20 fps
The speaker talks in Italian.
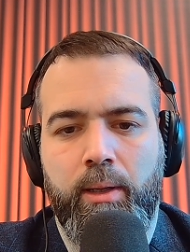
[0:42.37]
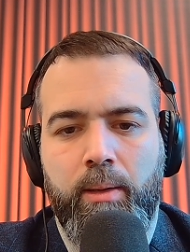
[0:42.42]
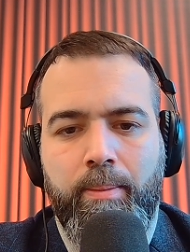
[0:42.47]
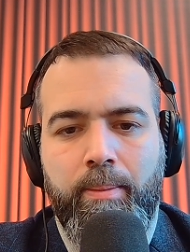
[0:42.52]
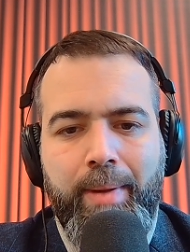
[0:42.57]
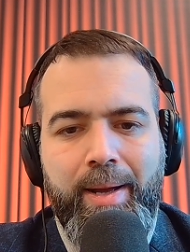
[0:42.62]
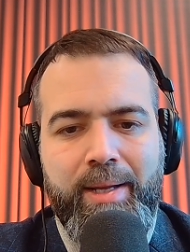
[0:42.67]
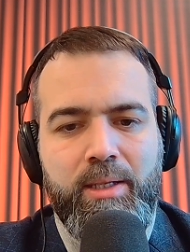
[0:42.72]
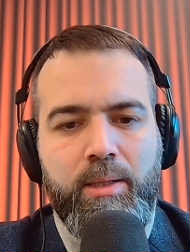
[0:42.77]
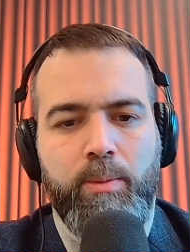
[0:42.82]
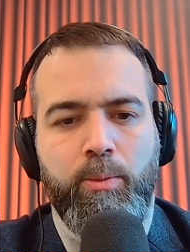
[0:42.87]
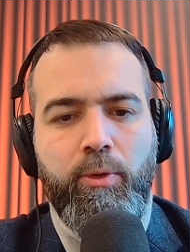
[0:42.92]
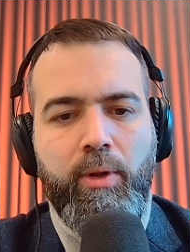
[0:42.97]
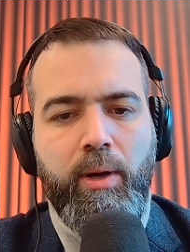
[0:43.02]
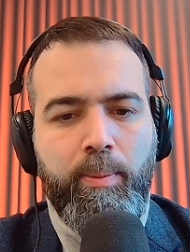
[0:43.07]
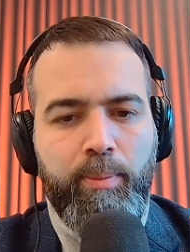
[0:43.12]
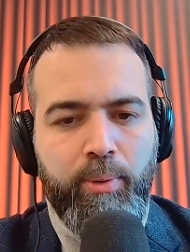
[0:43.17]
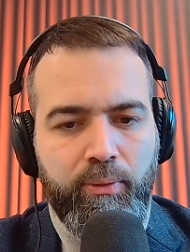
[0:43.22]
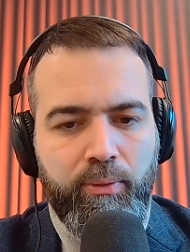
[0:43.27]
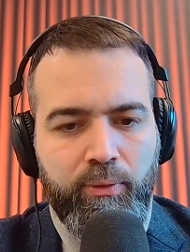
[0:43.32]
il massimo
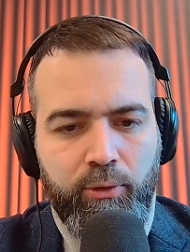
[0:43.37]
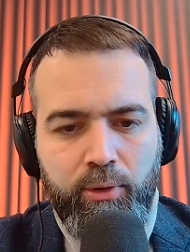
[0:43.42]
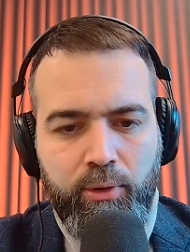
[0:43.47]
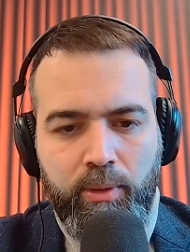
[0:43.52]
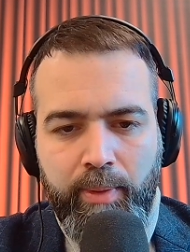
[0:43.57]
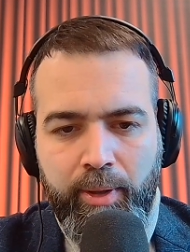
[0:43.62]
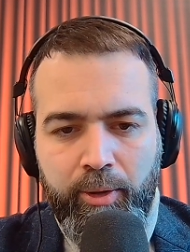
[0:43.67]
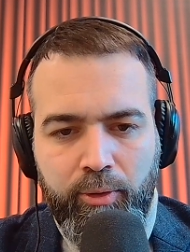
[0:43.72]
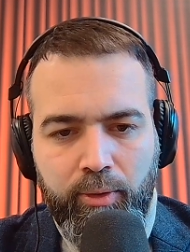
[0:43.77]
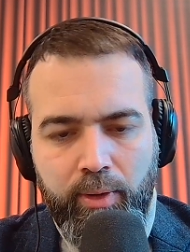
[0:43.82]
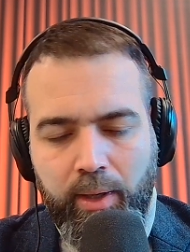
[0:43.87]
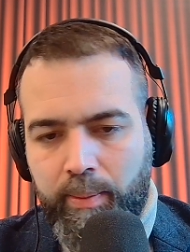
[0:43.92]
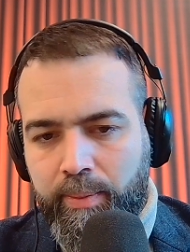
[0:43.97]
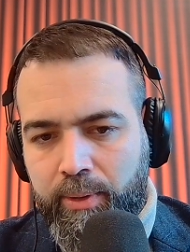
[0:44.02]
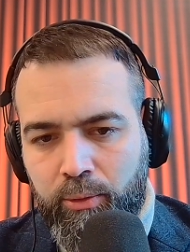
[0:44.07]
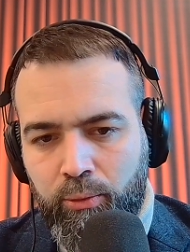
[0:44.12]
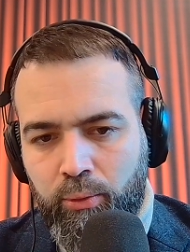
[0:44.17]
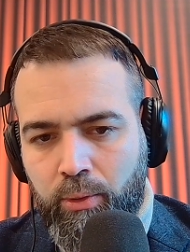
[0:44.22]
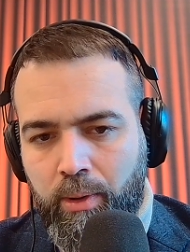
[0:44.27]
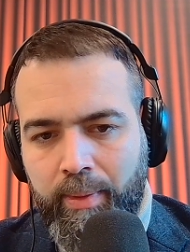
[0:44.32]
dell'approfondimento e
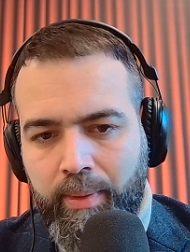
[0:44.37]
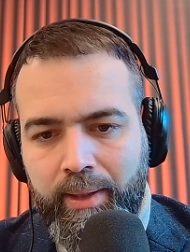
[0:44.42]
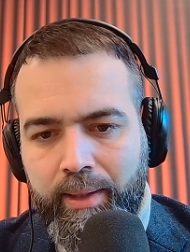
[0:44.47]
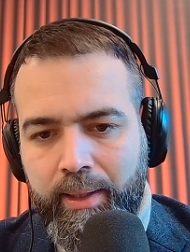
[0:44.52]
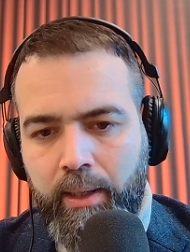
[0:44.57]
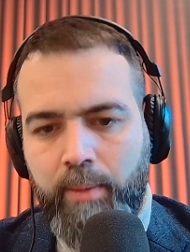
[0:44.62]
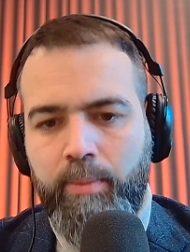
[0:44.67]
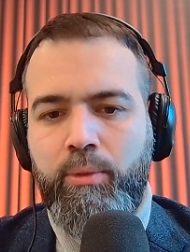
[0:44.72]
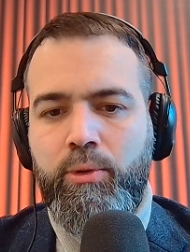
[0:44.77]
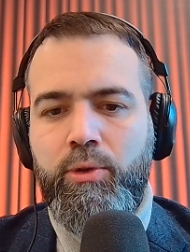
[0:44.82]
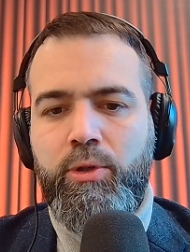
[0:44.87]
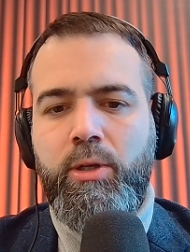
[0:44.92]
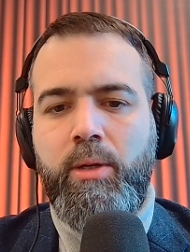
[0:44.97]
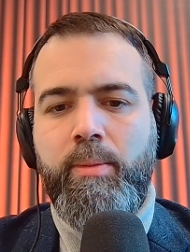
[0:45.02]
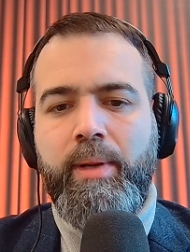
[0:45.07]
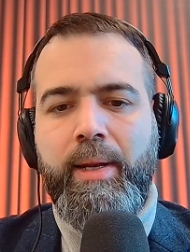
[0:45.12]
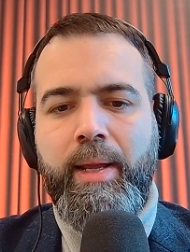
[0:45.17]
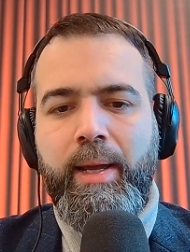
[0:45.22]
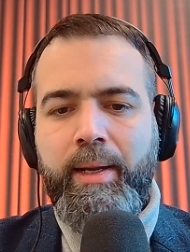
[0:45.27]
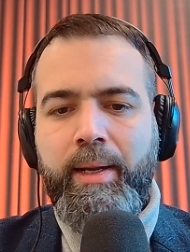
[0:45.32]
dell'apertura mentale
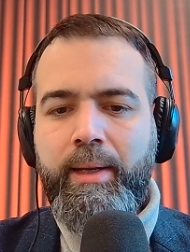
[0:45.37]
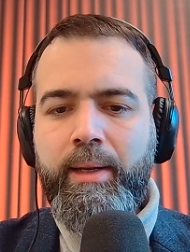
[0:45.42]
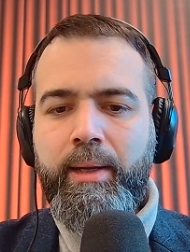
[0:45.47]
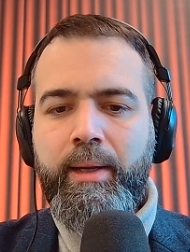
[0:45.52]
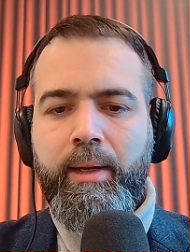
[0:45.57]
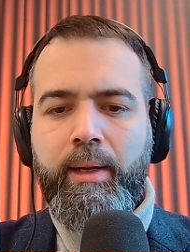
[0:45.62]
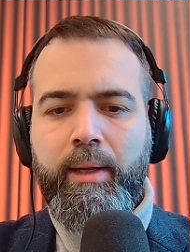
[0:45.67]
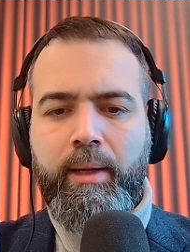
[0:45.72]
possibile, anche